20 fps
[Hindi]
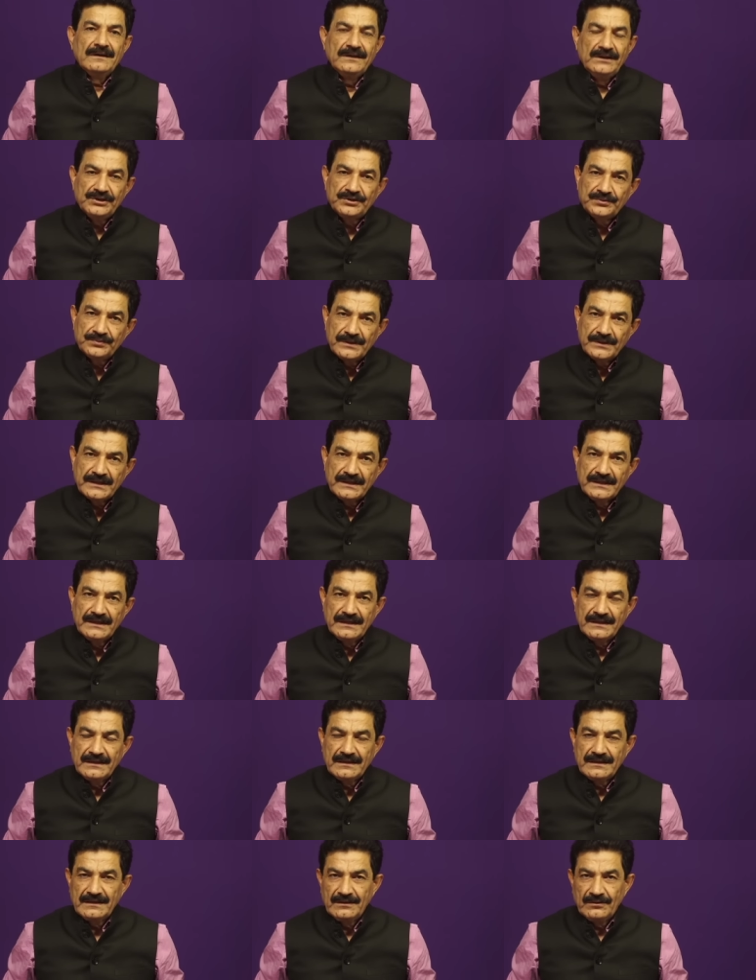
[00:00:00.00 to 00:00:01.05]
ईश्वर
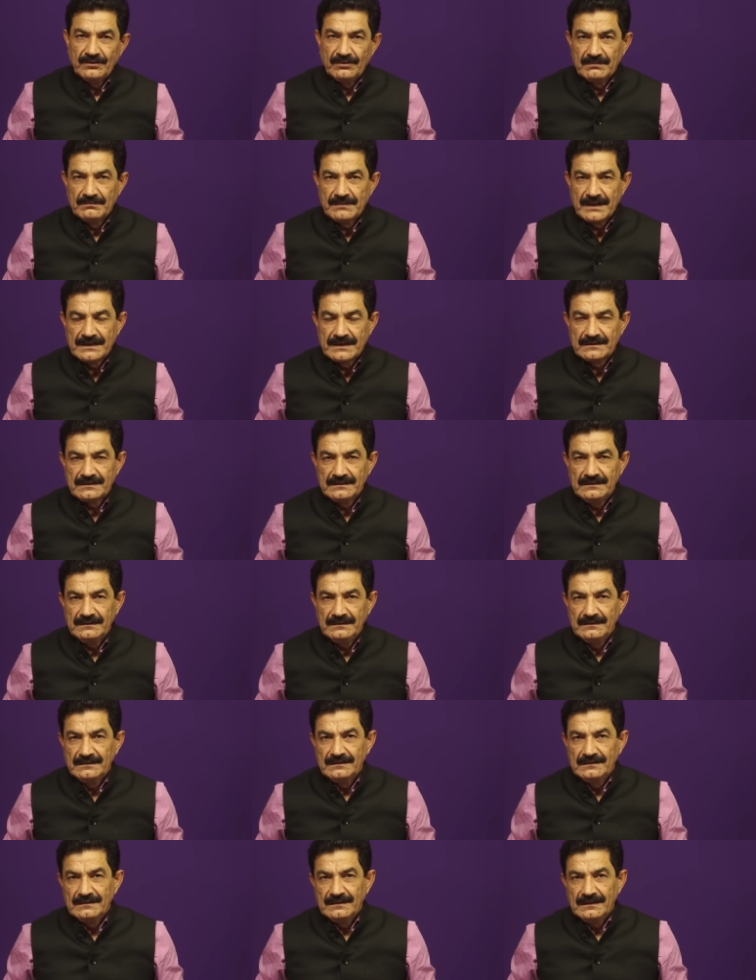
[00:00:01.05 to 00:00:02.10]
यानी कि ऑल माइटी
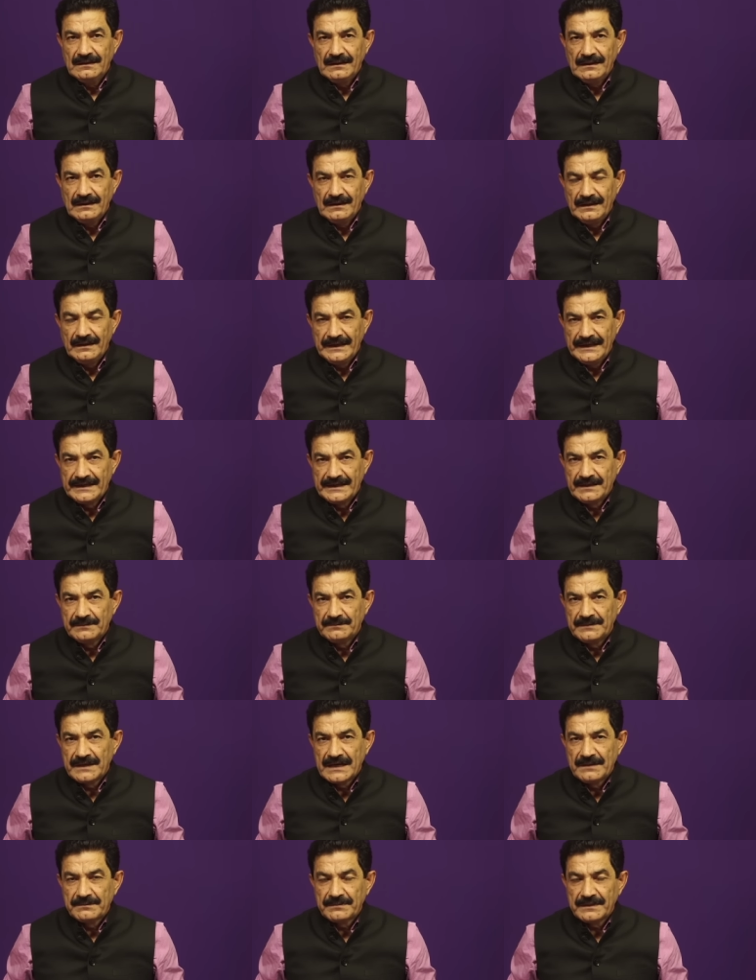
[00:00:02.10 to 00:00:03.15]
एडम
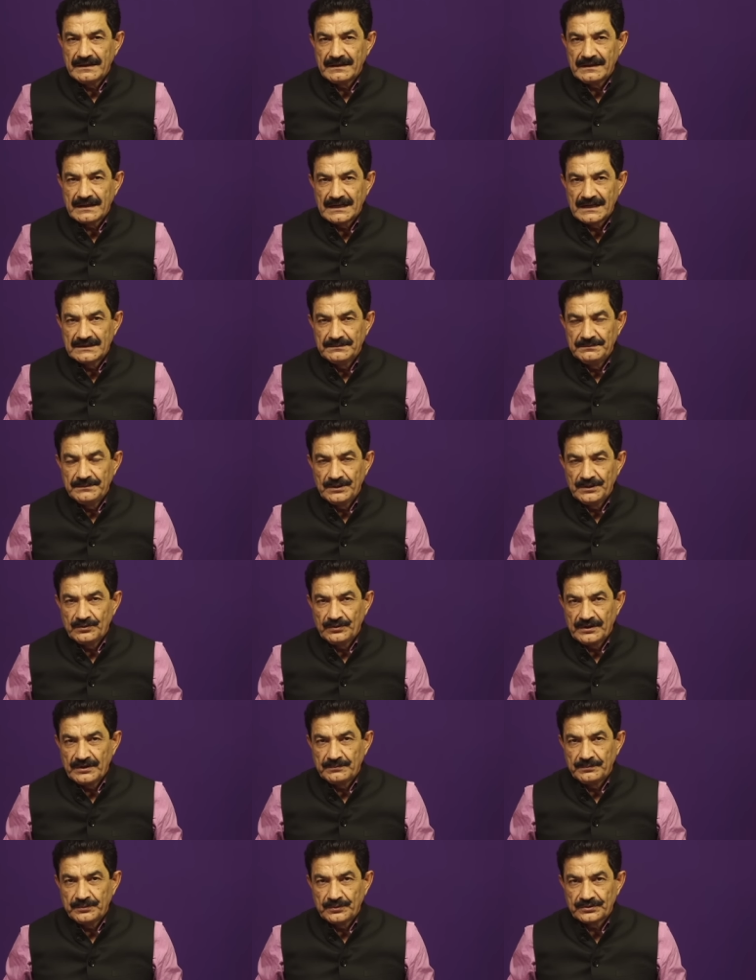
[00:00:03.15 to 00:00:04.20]
नाम के एक आदमी को
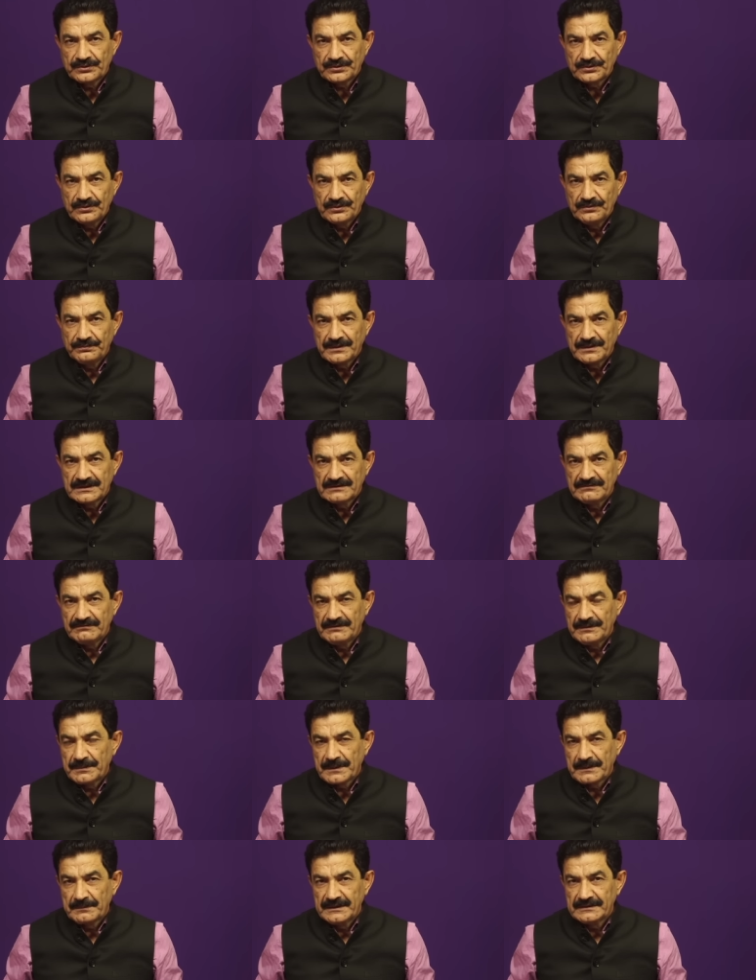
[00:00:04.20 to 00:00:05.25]
एक पुरुष को पृथ्वी
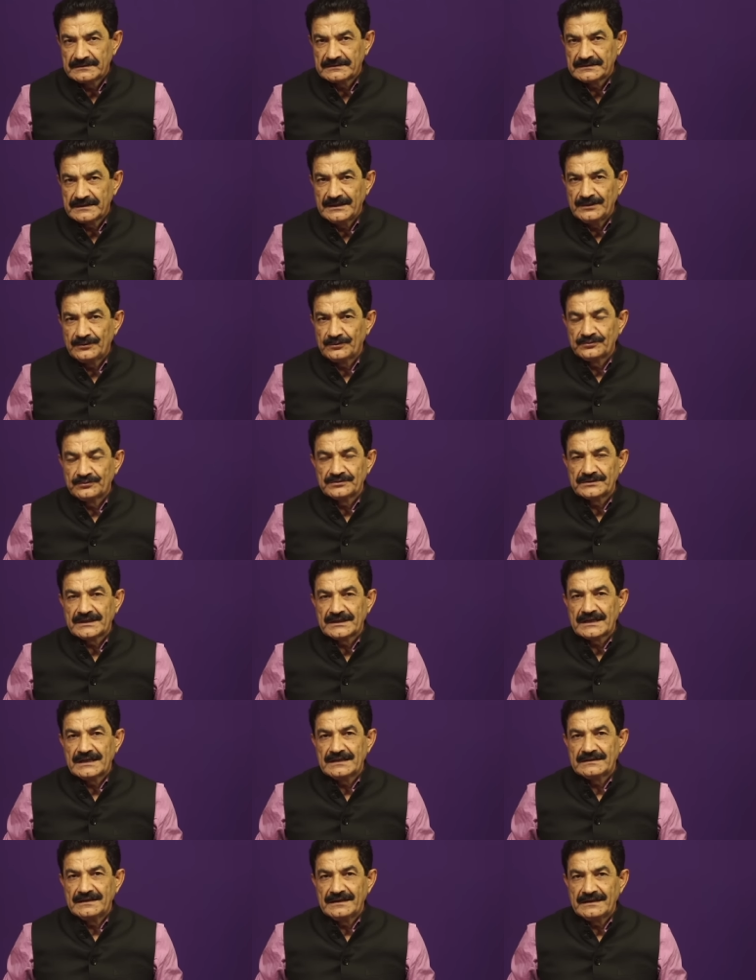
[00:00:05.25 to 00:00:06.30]
पर भेजते हैं और उनसे
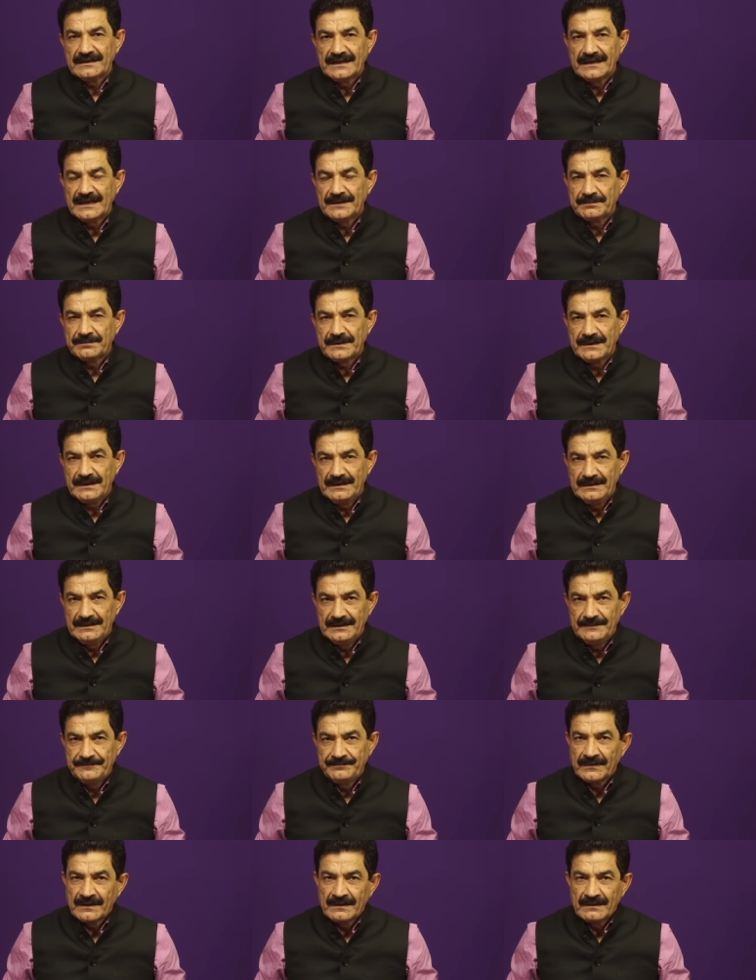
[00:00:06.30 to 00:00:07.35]
कहते हैं कि आपके
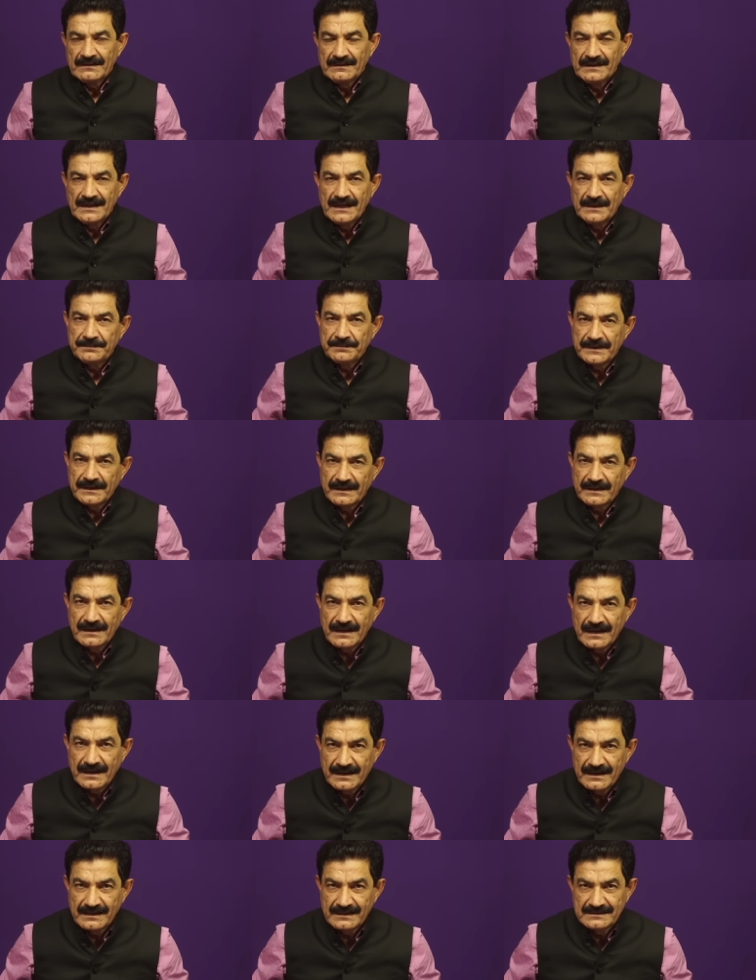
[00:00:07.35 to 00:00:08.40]
लिए यहाँ पर एक
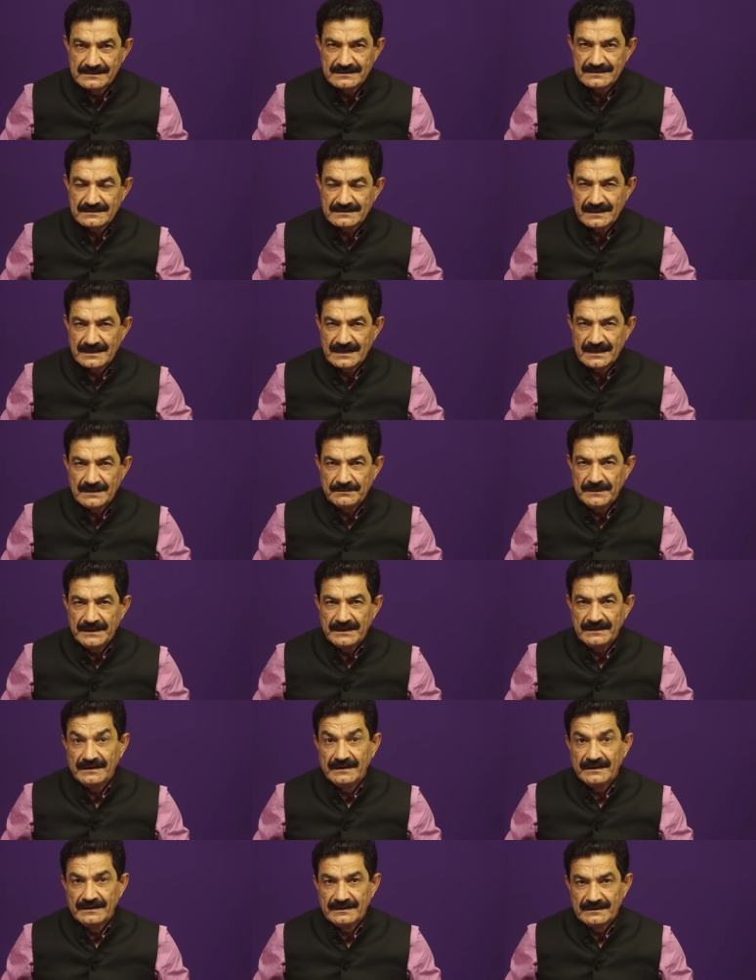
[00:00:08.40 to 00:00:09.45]
गार्डन है जिसका नाम है
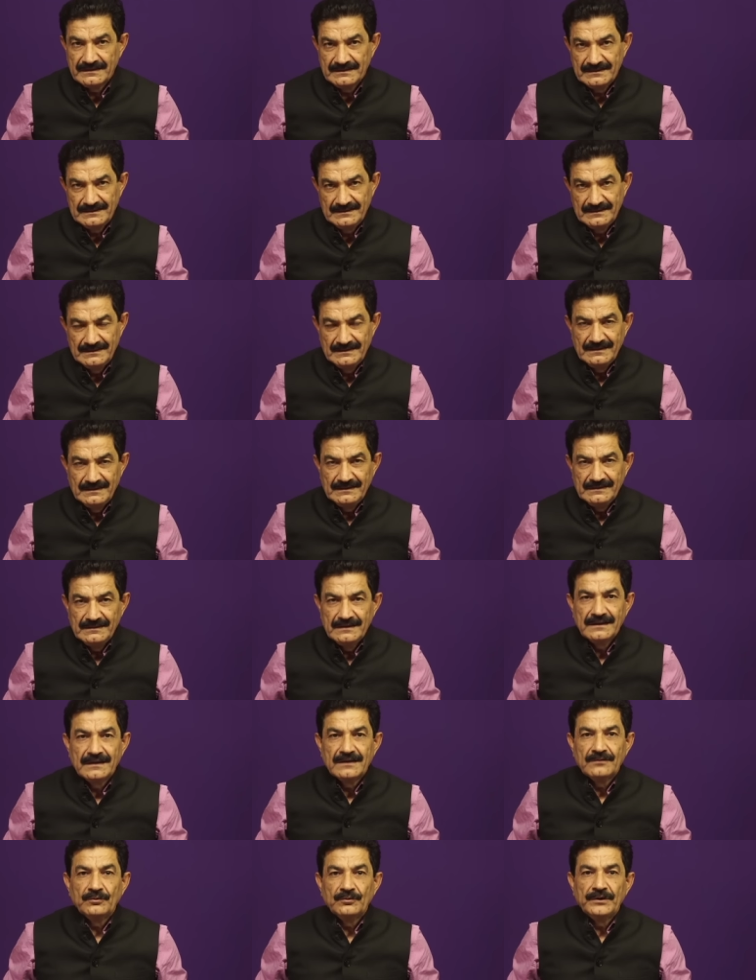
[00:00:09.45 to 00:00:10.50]
ईडन
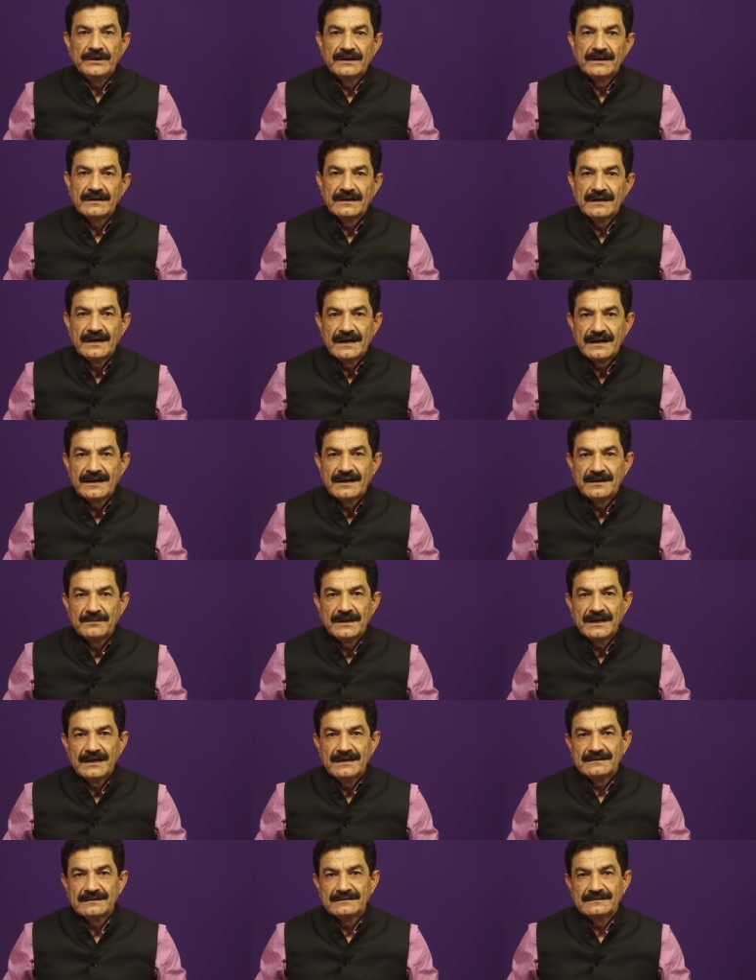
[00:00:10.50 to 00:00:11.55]
यानी कि वो ईडन गार्डन में
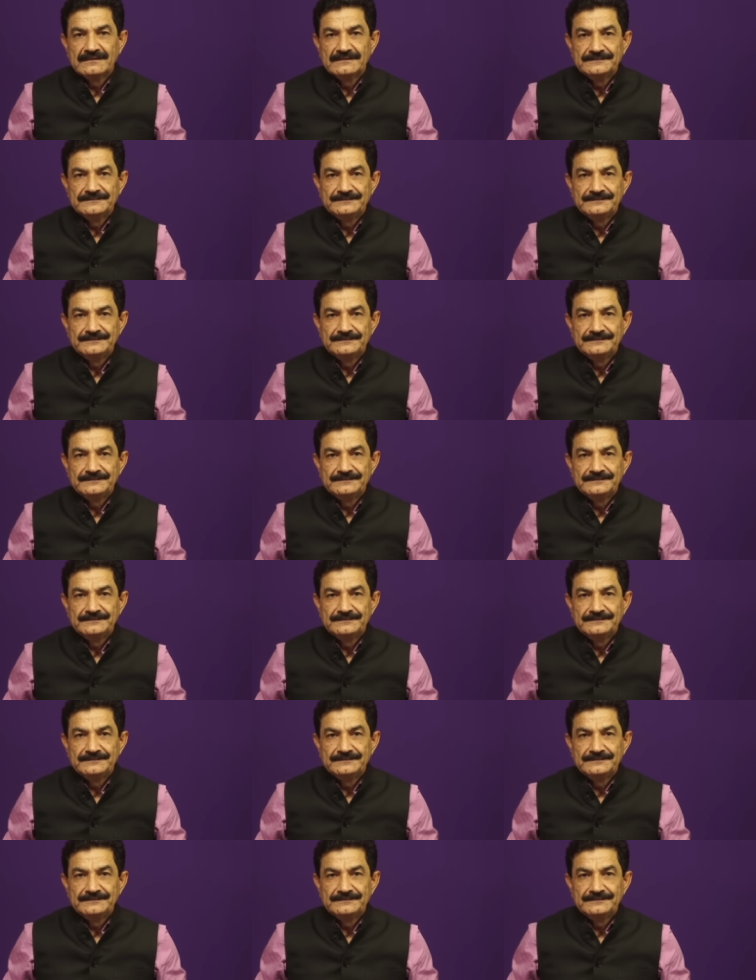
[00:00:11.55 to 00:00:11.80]
रहते हैं